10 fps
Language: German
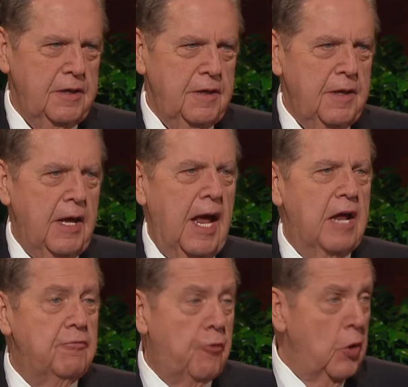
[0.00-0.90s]
dass wir in
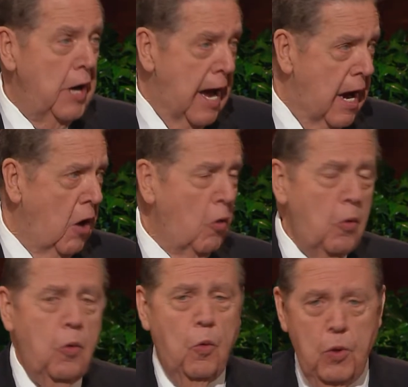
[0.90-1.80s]
einer
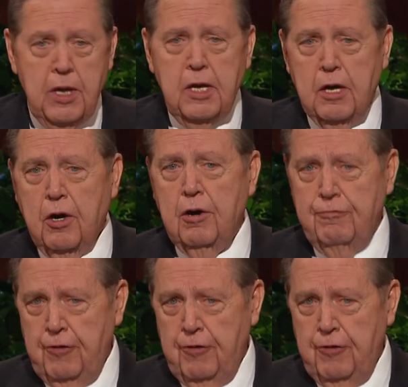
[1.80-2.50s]
gefallenen Welt leben.